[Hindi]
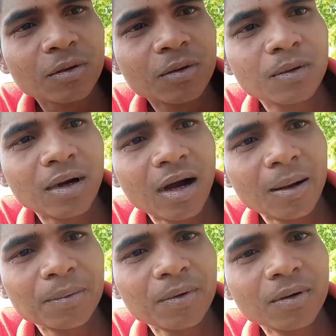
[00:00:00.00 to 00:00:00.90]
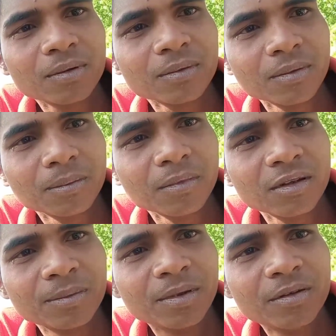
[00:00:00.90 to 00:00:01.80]
तो आप लोग
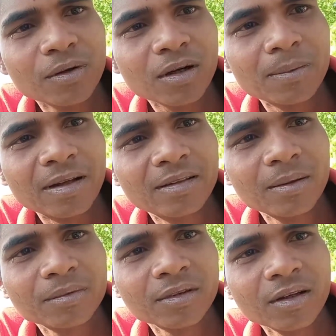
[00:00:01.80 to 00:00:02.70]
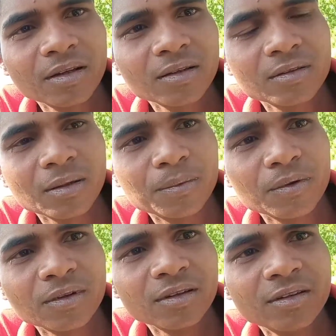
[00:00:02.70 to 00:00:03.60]
इस वीडियो के माध्यम से
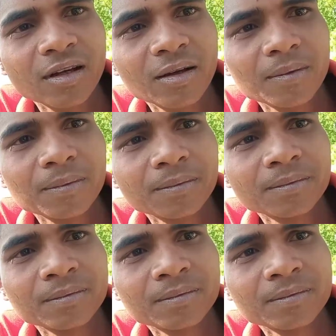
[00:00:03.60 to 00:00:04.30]
सपोर्ट कीजिए